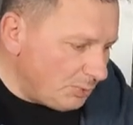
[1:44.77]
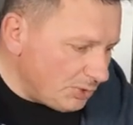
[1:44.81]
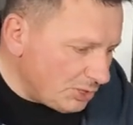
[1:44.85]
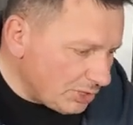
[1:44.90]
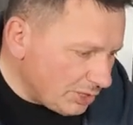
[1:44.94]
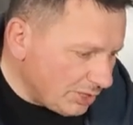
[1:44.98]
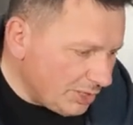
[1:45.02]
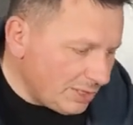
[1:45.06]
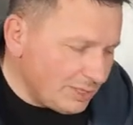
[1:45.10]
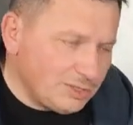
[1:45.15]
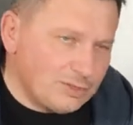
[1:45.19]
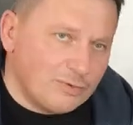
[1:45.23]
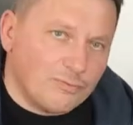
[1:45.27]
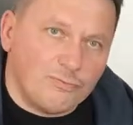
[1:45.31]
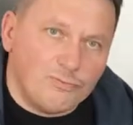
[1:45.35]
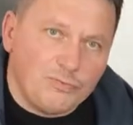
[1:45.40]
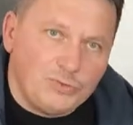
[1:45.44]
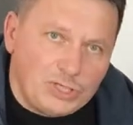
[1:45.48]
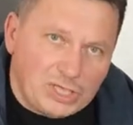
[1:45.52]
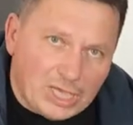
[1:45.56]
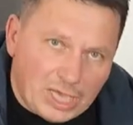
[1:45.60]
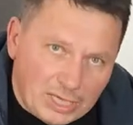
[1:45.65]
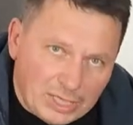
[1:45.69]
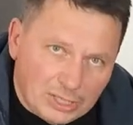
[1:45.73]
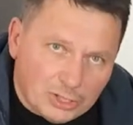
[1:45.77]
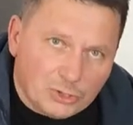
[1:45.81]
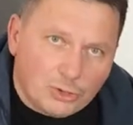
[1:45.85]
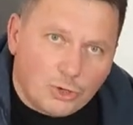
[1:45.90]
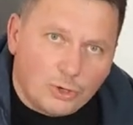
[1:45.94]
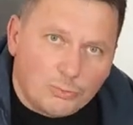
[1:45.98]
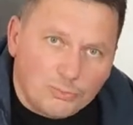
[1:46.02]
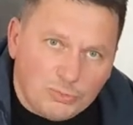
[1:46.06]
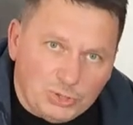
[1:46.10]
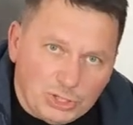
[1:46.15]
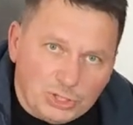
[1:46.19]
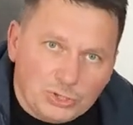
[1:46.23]
brykiet w jej
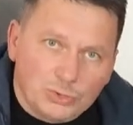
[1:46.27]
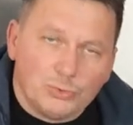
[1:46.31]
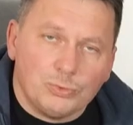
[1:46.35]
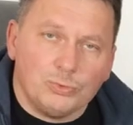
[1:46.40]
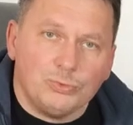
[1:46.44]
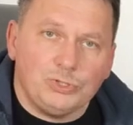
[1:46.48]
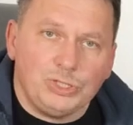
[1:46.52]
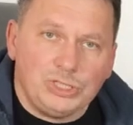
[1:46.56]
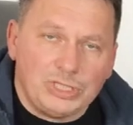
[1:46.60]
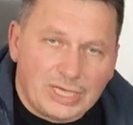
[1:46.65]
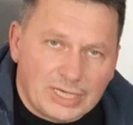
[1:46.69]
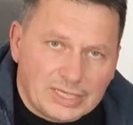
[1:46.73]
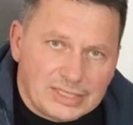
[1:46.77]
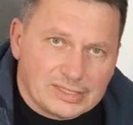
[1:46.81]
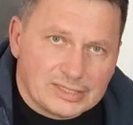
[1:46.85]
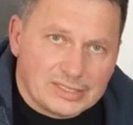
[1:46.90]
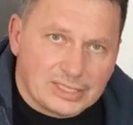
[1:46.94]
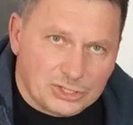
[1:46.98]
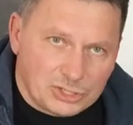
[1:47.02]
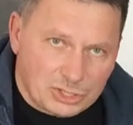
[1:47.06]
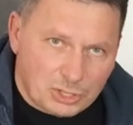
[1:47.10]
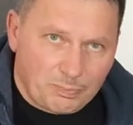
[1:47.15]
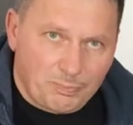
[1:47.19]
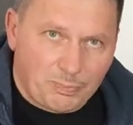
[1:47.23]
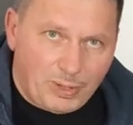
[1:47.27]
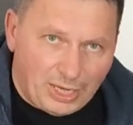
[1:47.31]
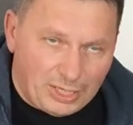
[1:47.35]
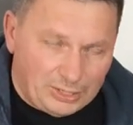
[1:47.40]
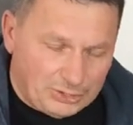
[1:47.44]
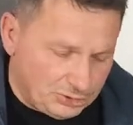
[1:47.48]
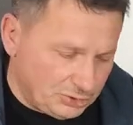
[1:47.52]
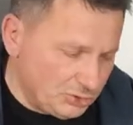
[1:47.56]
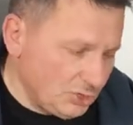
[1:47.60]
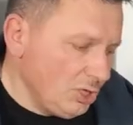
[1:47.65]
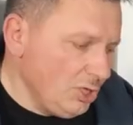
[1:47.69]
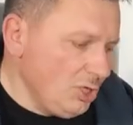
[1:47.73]
kominku nie chce się
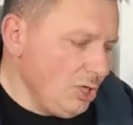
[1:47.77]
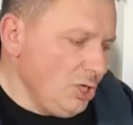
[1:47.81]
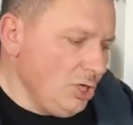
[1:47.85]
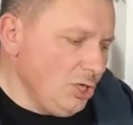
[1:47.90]
palić.